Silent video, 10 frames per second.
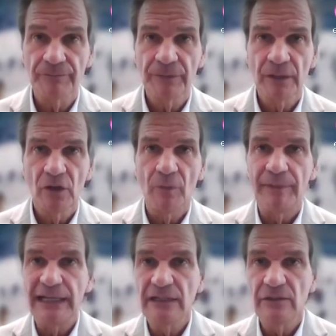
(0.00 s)

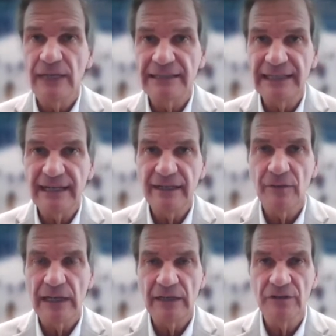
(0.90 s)
operando a la tarde o a
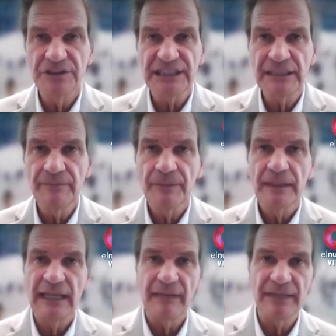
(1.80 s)
la noche
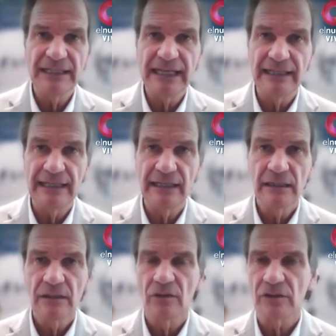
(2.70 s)
y a la mañana.
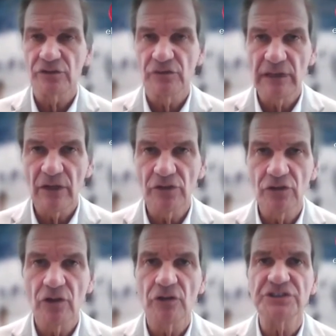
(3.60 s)
Los resultados
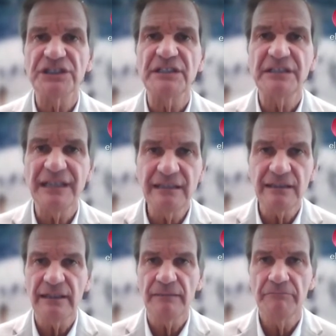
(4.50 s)
son
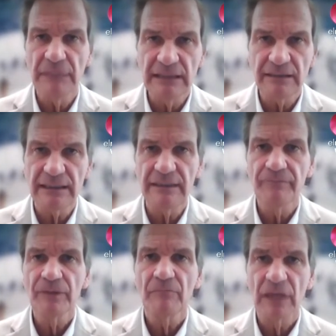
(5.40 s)

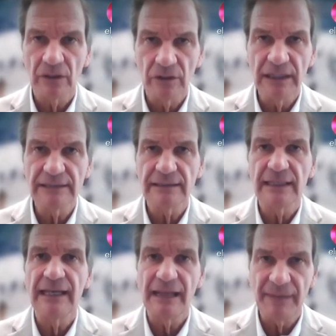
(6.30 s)
consistentemente mejores
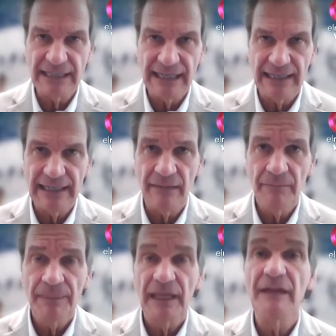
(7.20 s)
en la mañana.
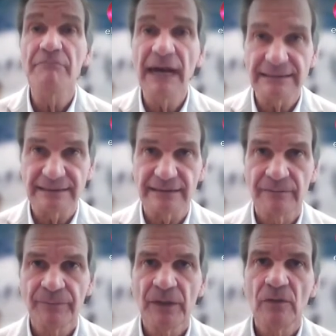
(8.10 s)
Es más,
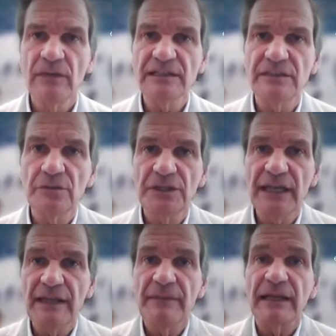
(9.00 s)
una cirugía
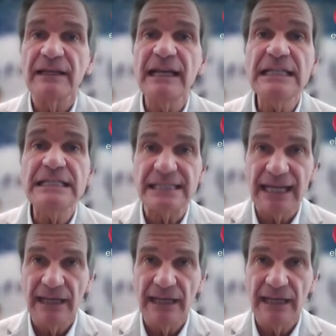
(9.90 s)
de emergencia